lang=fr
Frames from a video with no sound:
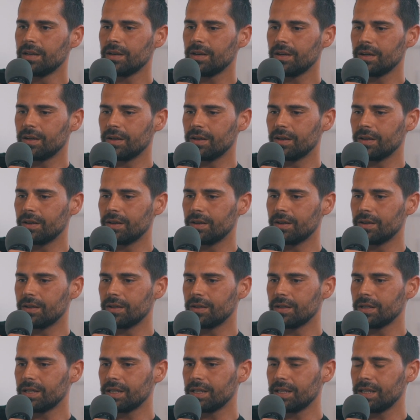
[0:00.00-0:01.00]

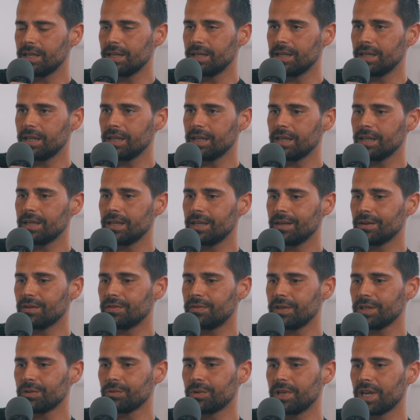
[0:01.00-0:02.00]
Euh, et, en
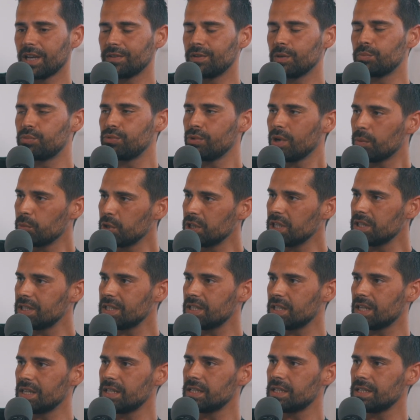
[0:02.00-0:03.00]
fait, on n'arrivait plus à
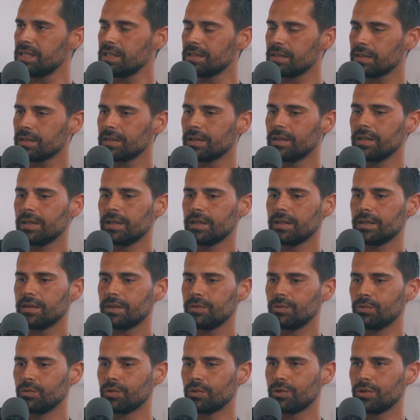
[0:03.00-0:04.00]
monétiser le site.
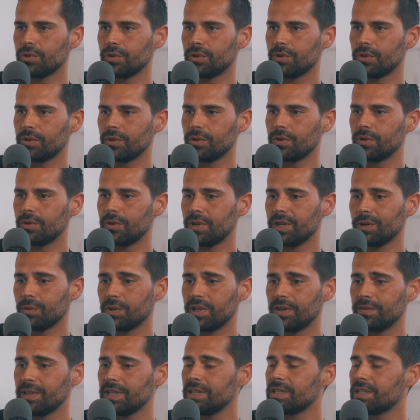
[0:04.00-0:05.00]
Donc, euh, et
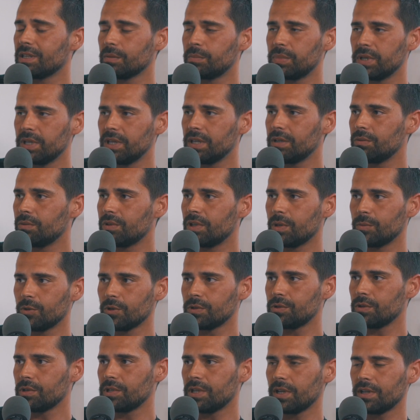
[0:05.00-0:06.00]
on avait des impayés,
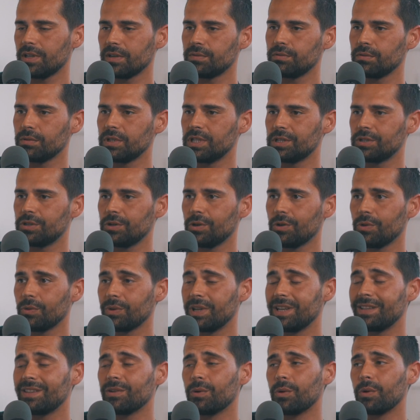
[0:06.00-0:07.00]
notamment sur certains fournisseurs.
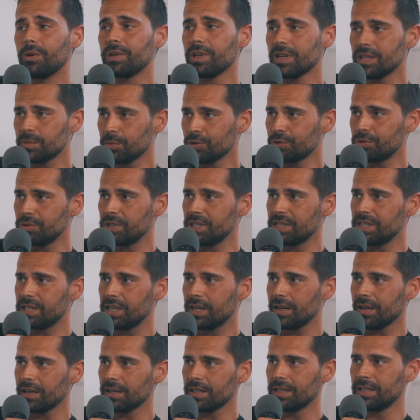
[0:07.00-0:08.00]
On a été en redressement
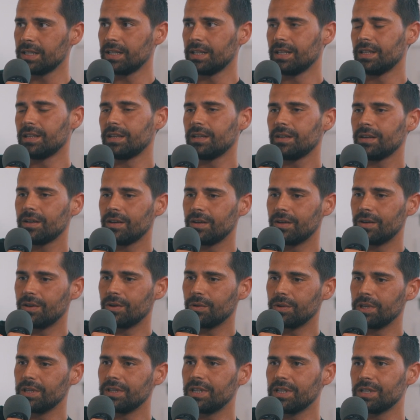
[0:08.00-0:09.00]
judiciaire. Euh,
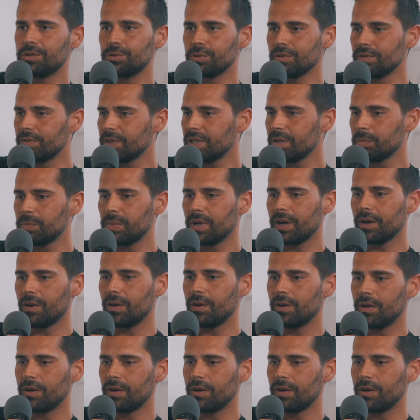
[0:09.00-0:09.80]
on était sauvé par,